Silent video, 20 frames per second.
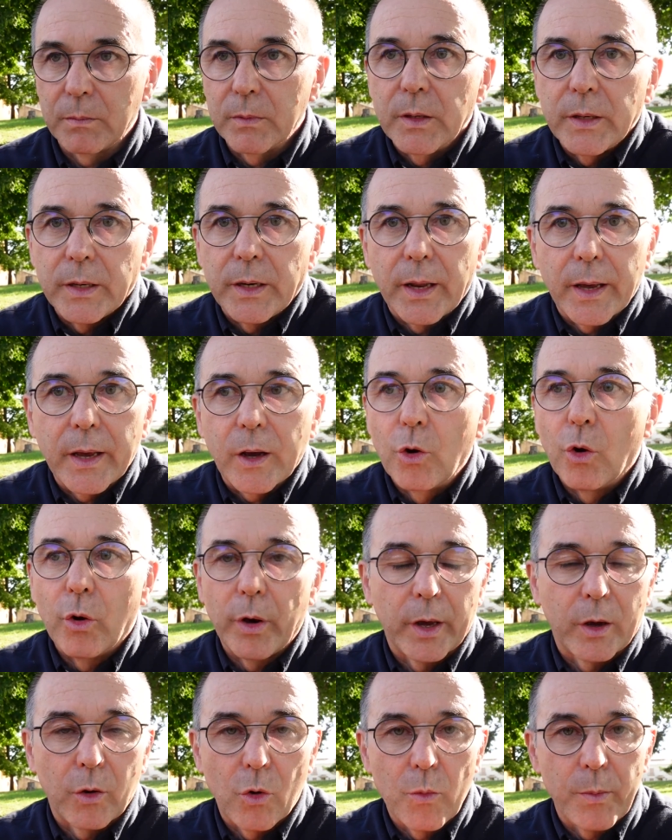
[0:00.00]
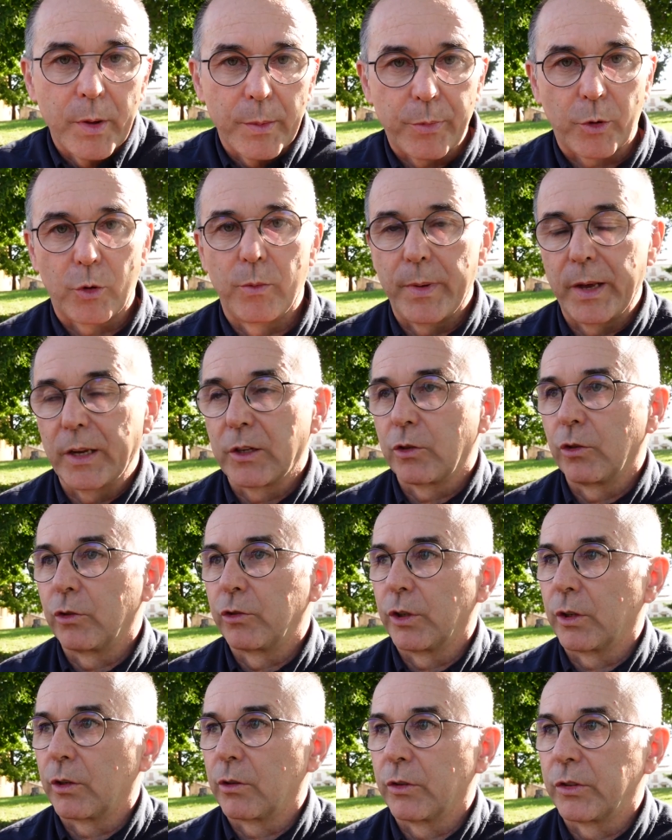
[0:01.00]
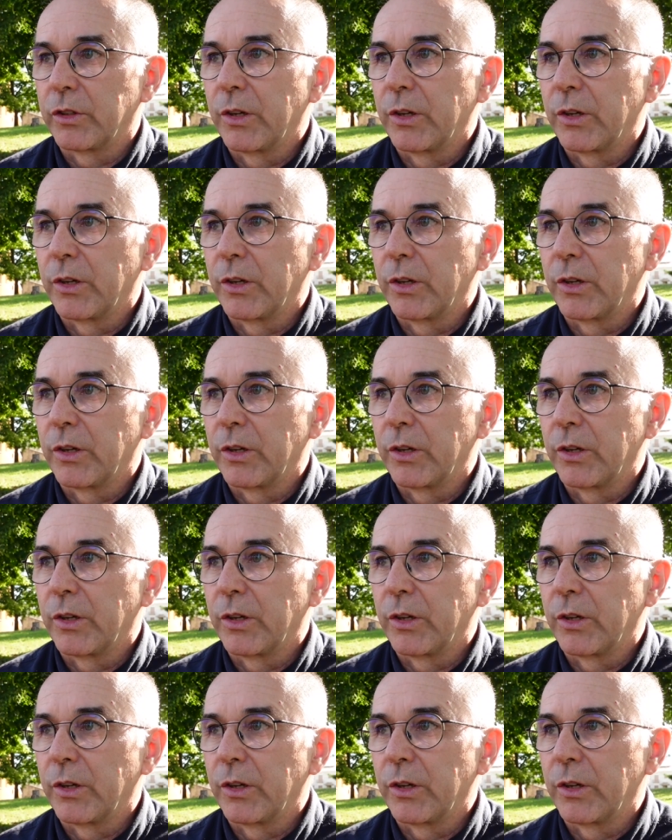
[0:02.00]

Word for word: li leggo e come promesso cerco